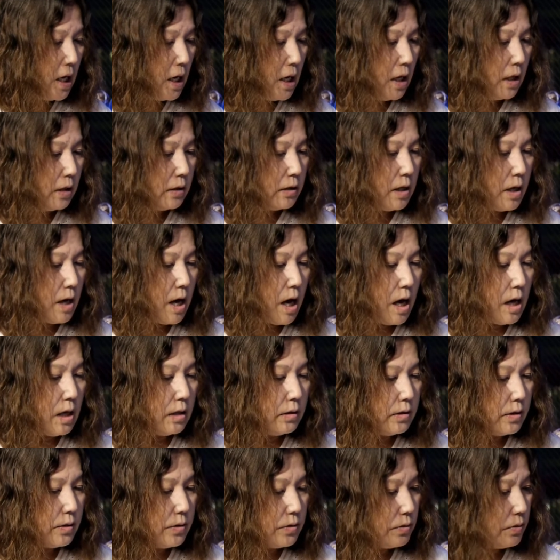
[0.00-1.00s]
で
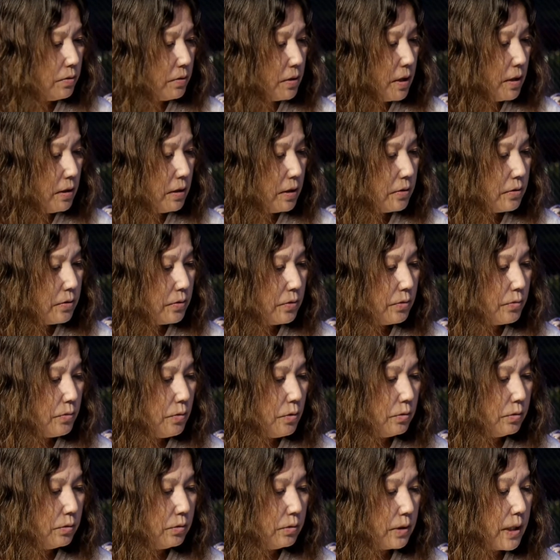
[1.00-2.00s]
アーティストさんがす
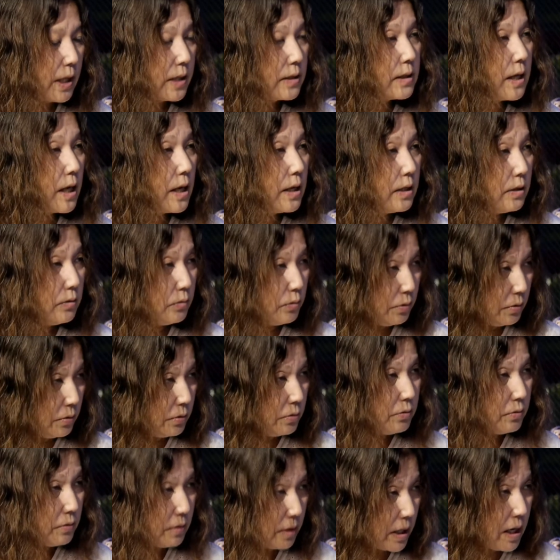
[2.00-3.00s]
ごく多彩とい
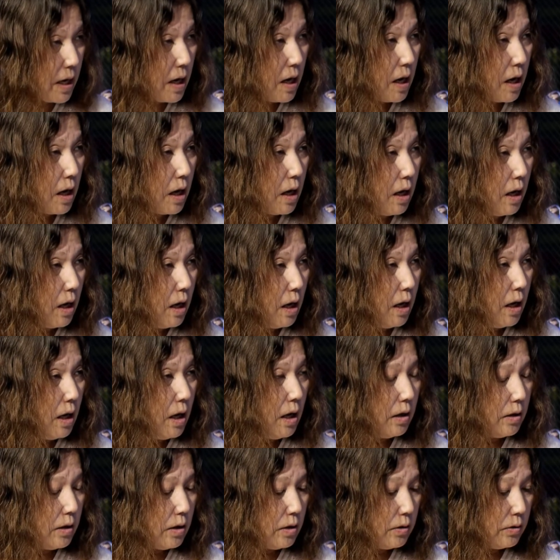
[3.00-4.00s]
うか、
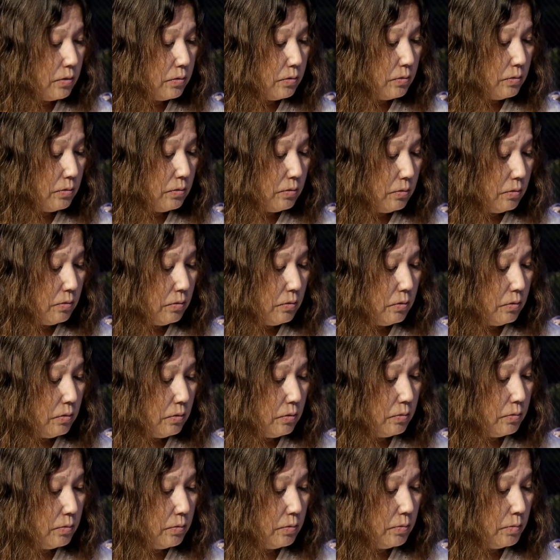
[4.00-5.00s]
あ
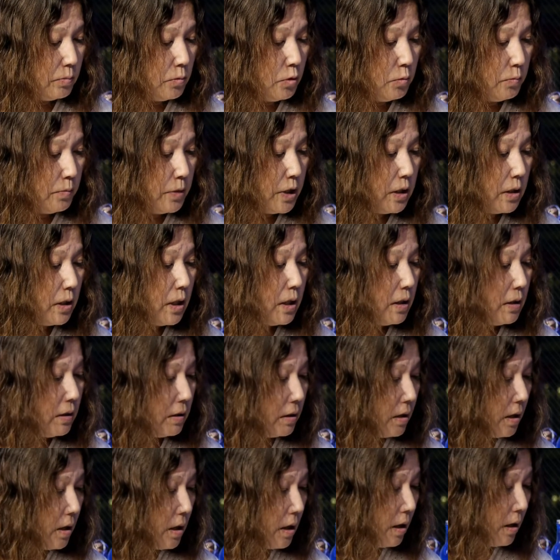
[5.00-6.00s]
のもう見てい
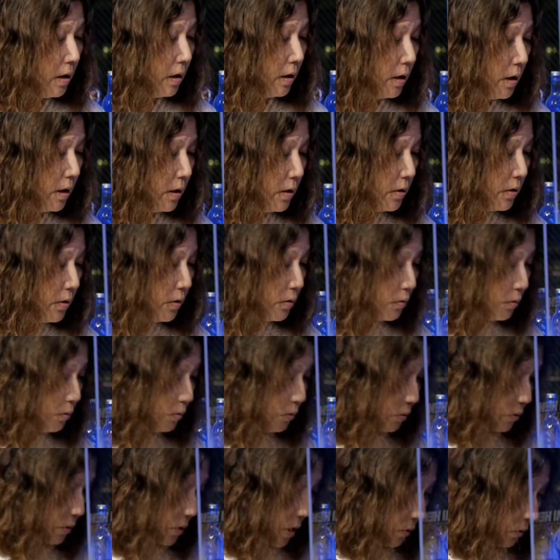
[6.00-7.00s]
て、そ
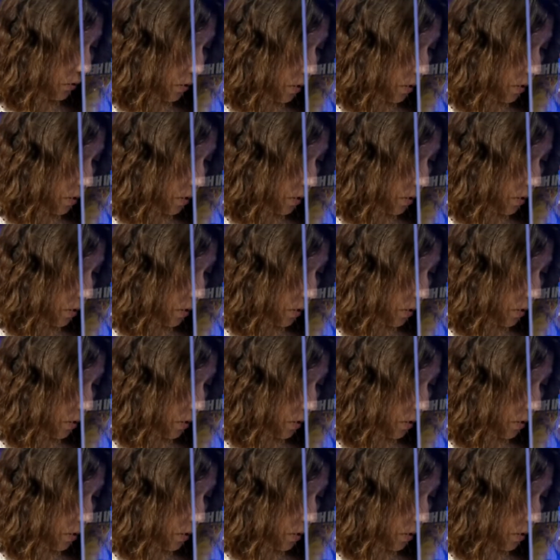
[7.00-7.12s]
の例え